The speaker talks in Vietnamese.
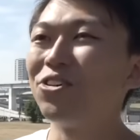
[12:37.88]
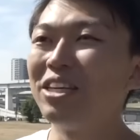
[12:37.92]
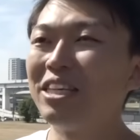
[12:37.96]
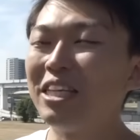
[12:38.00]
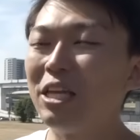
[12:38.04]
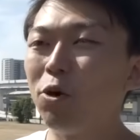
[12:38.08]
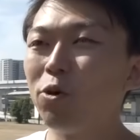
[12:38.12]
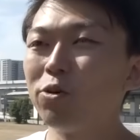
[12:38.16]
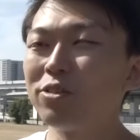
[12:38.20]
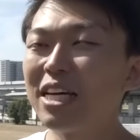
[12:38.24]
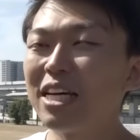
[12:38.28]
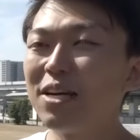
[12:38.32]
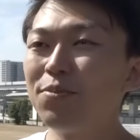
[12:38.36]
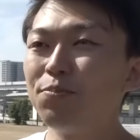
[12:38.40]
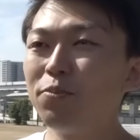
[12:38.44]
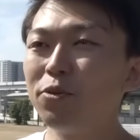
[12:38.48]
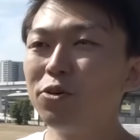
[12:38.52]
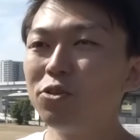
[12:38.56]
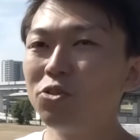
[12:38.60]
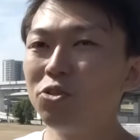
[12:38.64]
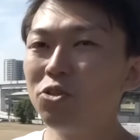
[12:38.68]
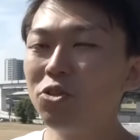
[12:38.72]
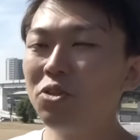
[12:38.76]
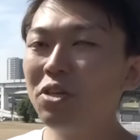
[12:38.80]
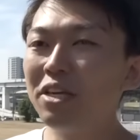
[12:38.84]
Hoạt động này
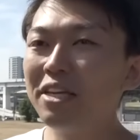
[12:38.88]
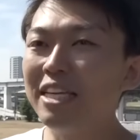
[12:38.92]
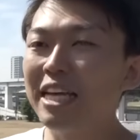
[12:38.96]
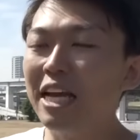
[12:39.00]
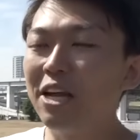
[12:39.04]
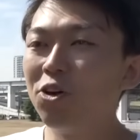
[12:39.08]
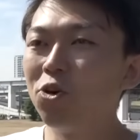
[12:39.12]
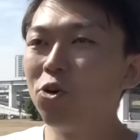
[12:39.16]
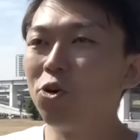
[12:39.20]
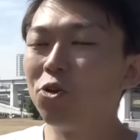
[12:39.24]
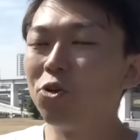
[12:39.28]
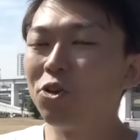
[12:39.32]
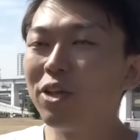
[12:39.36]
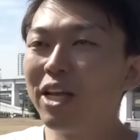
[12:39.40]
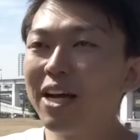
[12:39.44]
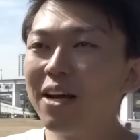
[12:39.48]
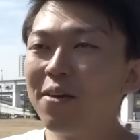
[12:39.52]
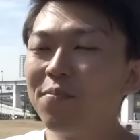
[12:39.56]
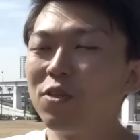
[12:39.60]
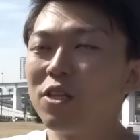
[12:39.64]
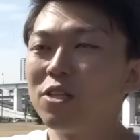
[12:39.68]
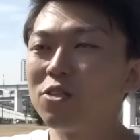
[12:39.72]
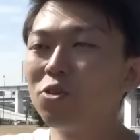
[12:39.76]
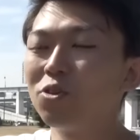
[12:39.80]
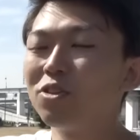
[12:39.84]
có nhiều hình thức khác
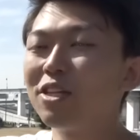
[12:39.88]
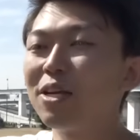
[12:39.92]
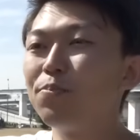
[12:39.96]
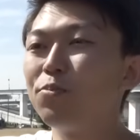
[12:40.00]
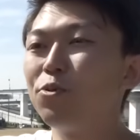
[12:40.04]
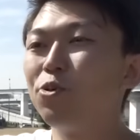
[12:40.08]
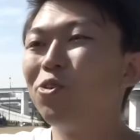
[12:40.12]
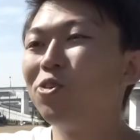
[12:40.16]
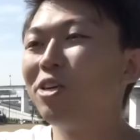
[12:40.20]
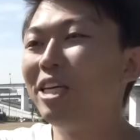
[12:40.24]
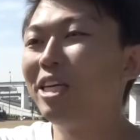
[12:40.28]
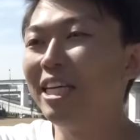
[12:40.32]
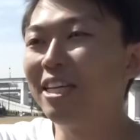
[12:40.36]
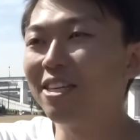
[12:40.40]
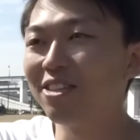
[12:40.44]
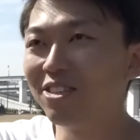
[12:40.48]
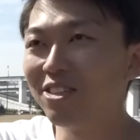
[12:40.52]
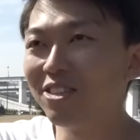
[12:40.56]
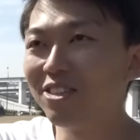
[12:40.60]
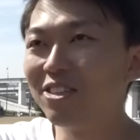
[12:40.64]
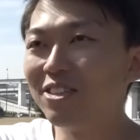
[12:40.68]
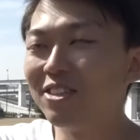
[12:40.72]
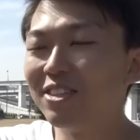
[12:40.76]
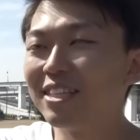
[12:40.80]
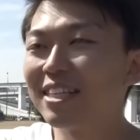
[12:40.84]
nhau, ví dụ
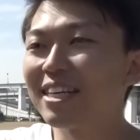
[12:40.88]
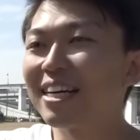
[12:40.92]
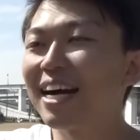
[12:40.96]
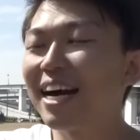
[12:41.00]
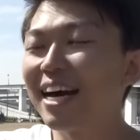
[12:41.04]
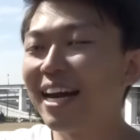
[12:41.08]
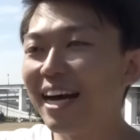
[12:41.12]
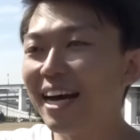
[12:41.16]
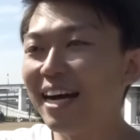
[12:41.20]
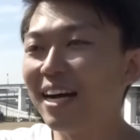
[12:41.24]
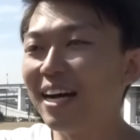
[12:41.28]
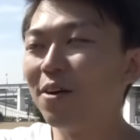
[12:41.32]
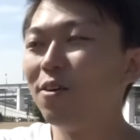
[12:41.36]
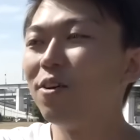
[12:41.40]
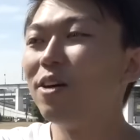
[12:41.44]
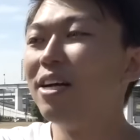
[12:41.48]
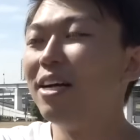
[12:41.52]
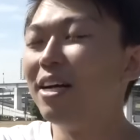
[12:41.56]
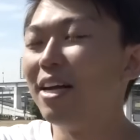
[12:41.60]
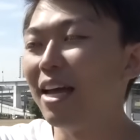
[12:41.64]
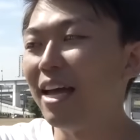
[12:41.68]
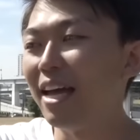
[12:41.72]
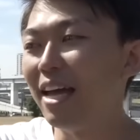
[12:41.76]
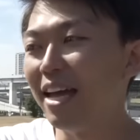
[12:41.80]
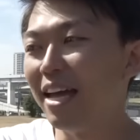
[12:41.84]
như đi bộ nhặt rác
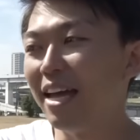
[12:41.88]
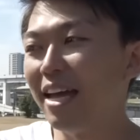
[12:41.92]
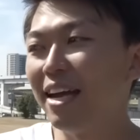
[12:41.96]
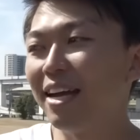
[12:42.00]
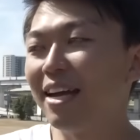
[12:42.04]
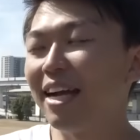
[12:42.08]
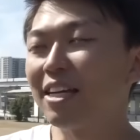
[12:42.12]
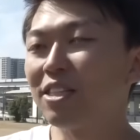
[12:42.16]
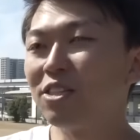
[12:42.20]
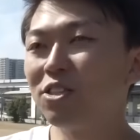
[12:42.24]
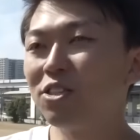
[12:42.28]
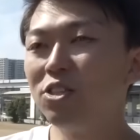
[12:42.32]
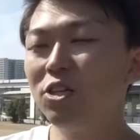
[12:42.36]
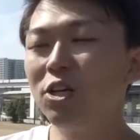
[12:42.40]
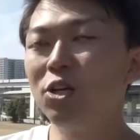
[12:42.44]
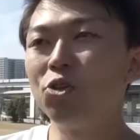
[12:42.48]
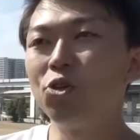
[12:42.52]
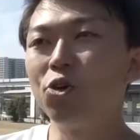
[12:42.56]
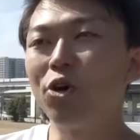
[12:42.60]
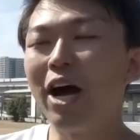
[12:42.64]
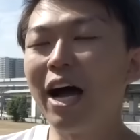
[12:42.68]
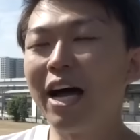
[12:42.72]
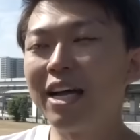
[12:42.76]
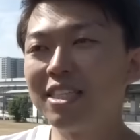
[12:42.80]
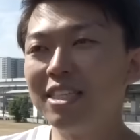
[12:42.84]
hay thi
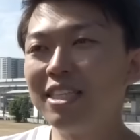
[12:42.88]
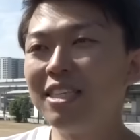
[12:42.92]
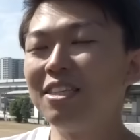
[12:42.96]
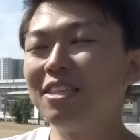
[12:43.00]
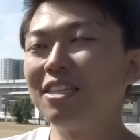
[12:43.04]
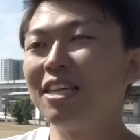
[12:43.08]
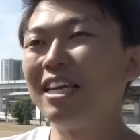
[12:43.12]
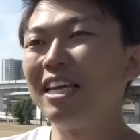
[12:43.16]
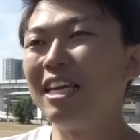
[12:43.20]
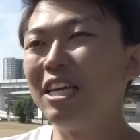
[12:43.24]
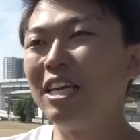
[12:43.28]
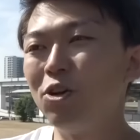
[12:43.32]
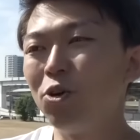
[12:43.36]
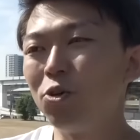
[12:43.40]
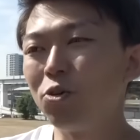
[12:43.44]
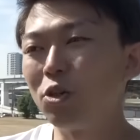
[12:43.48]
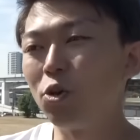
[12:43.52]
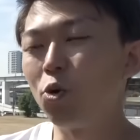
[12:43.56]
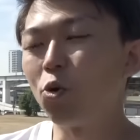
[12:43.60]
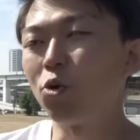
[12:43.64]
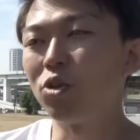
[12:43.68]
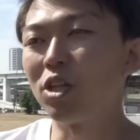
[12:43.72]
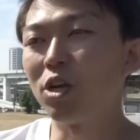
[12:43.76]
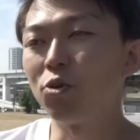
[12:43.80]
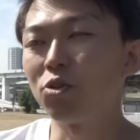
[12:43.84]
chạy bộ nhặt rác như
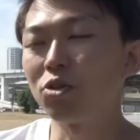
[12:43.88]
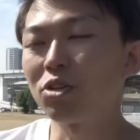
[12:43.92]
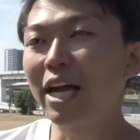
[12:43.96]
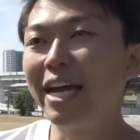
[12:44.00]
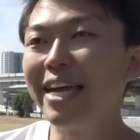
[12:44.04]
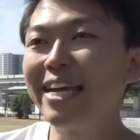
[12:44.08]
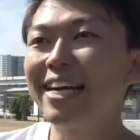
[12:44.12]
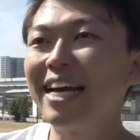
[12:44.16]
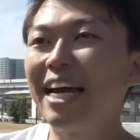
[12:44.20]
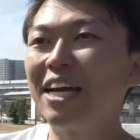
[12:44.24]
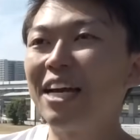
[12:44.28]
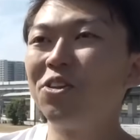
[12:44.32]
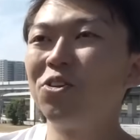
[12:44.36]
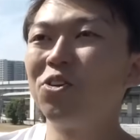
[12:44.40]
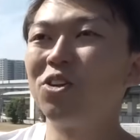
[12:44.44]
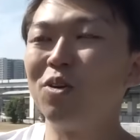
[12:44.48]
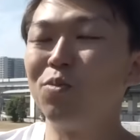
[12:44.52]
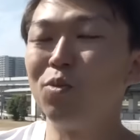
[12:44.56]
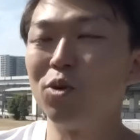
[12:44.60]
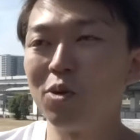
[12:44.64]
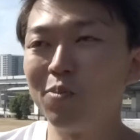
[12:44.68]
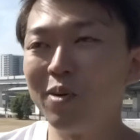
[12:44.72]
một cuộc thi chuyên nghiệp.